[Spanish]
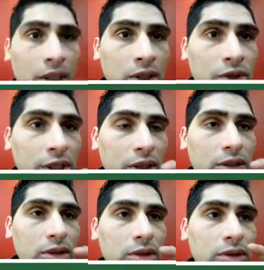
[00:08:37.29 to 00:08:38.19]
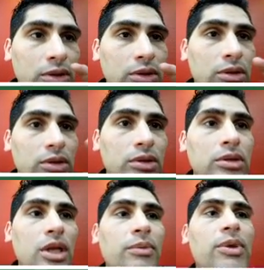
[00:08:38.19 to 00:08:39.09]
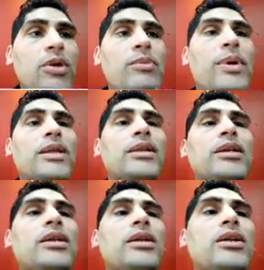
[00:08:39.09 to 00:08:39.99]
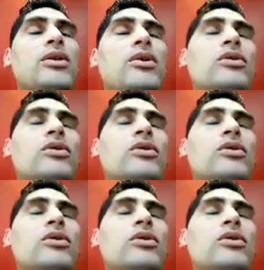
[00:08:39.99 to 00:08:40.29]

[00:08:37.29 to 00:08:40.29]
Sí. Terminó el partido.